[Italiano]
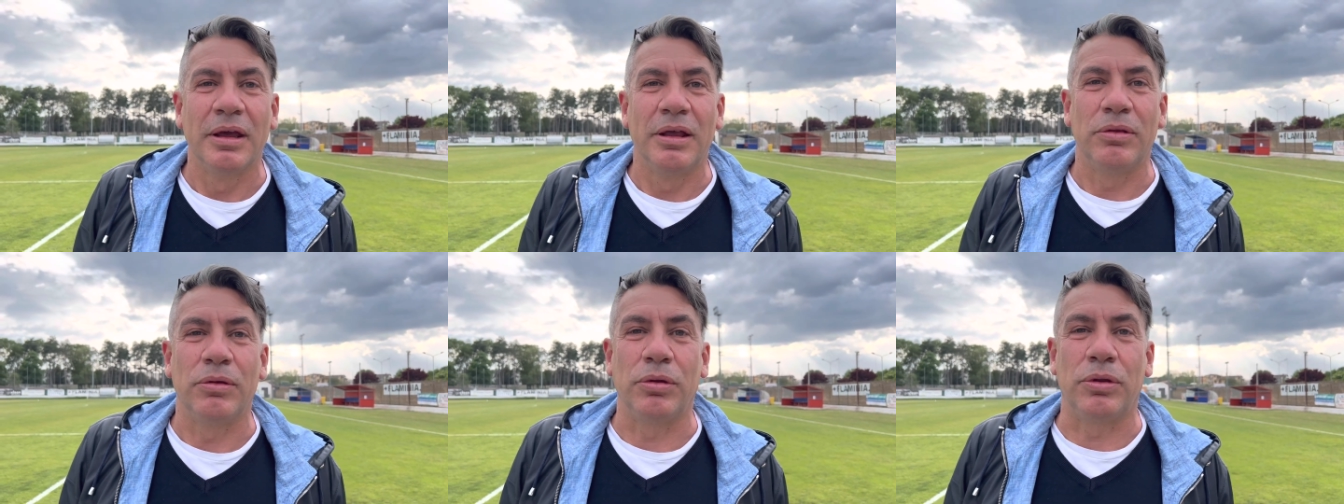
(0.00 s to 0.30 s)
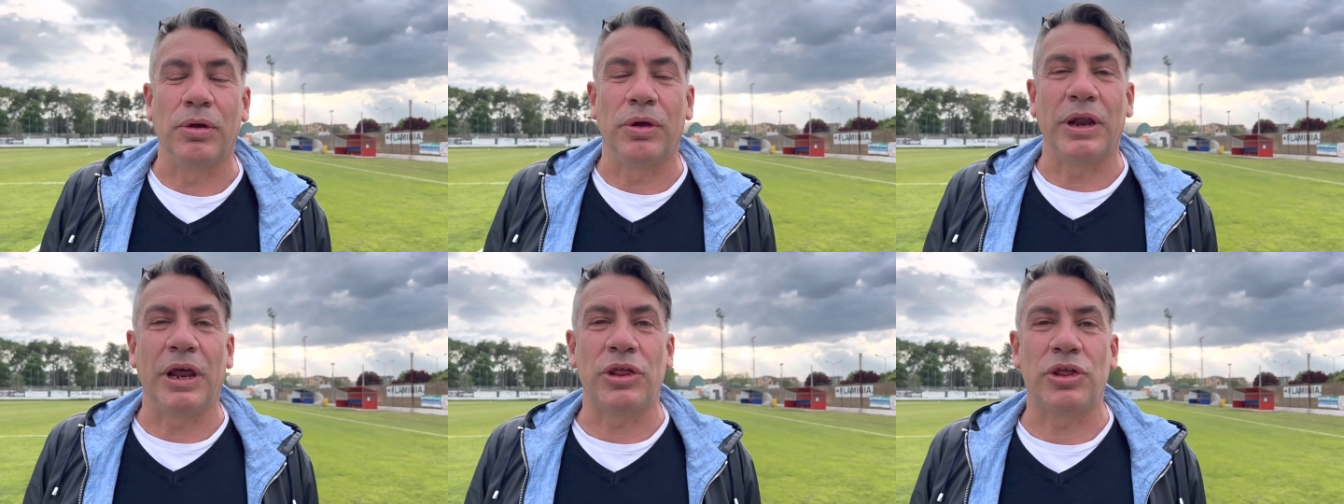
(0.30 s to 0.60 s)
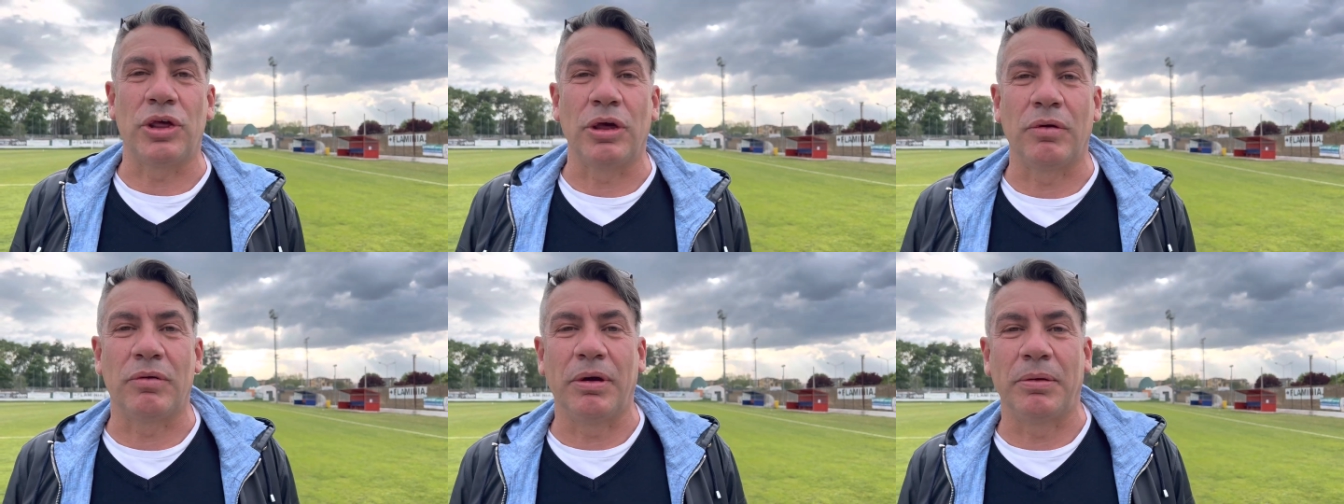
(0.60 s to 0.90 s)
tuttora a
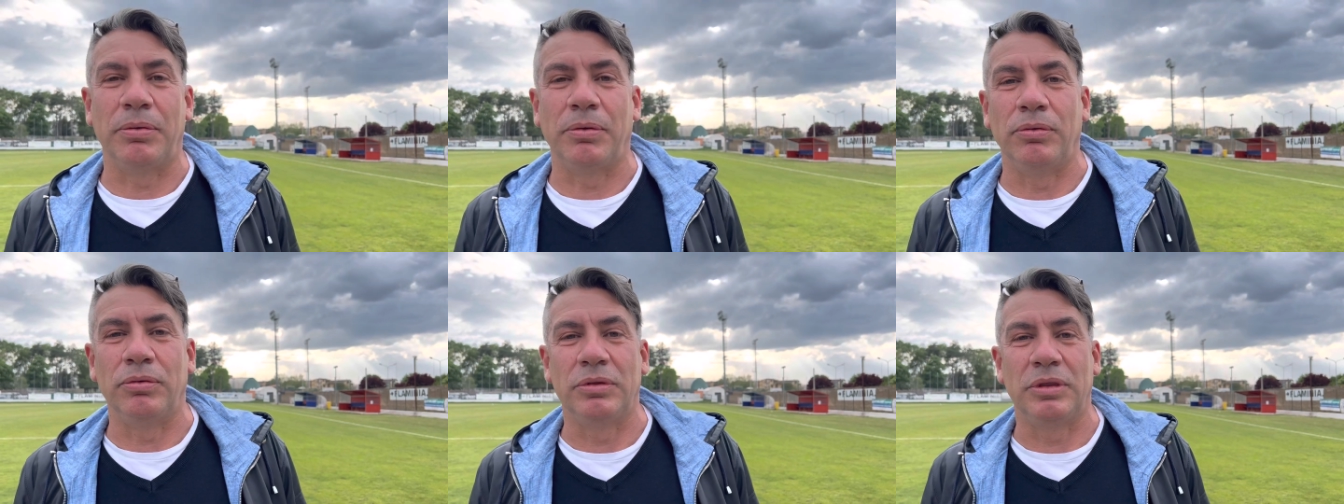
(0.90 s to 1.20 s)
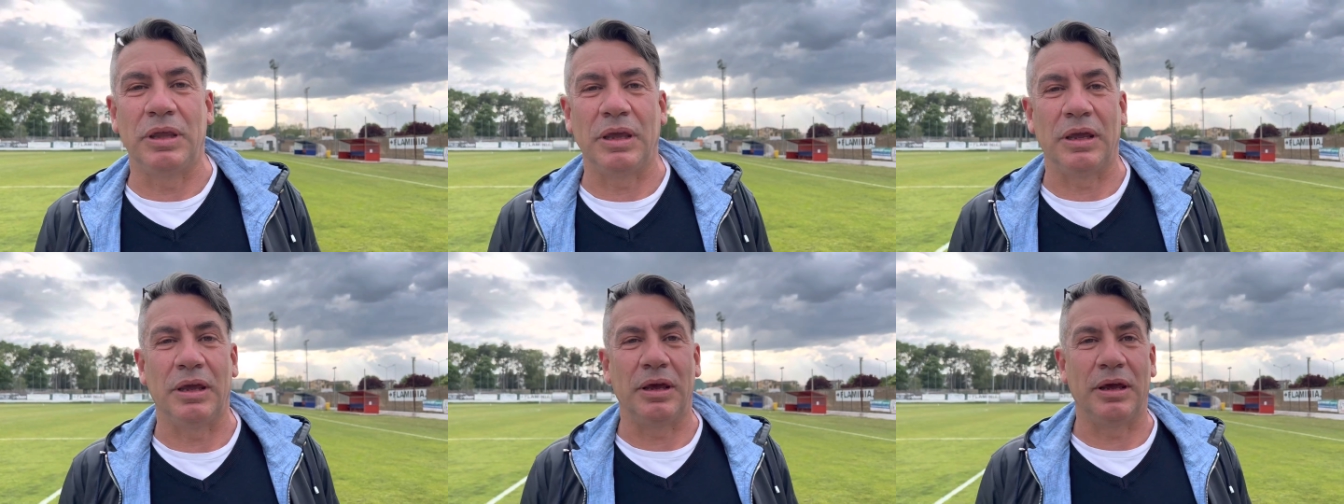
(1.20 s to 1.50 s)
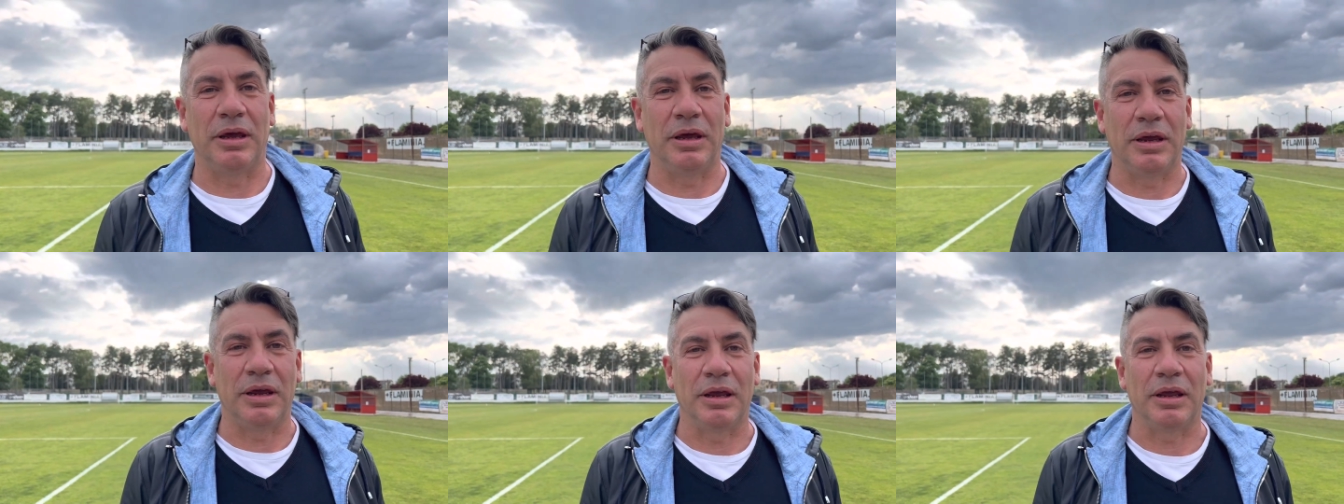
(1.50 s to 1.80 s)
5 punti
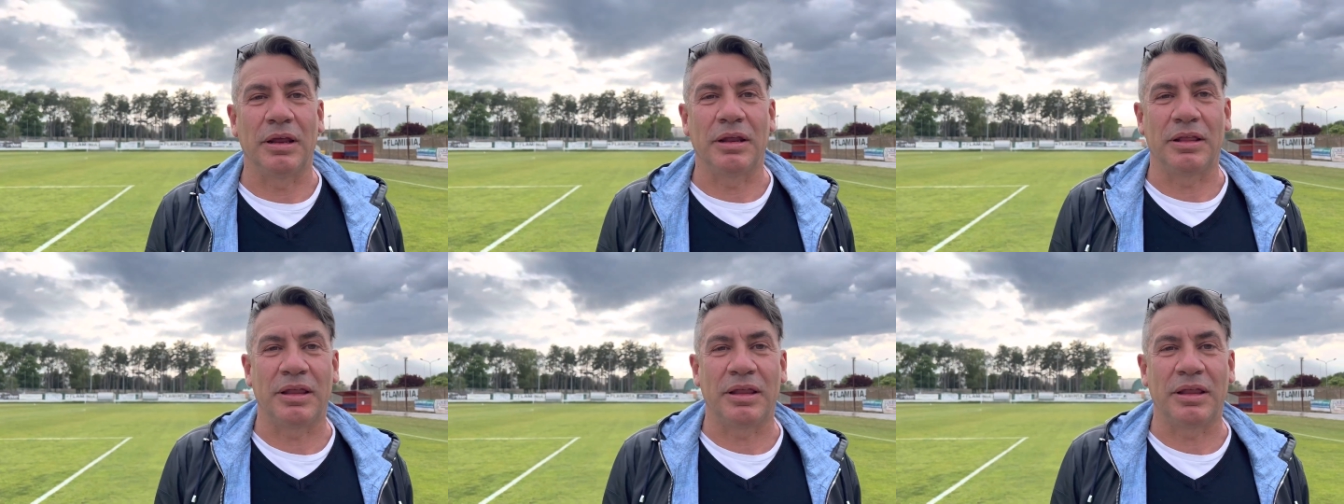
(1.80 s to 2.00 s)
e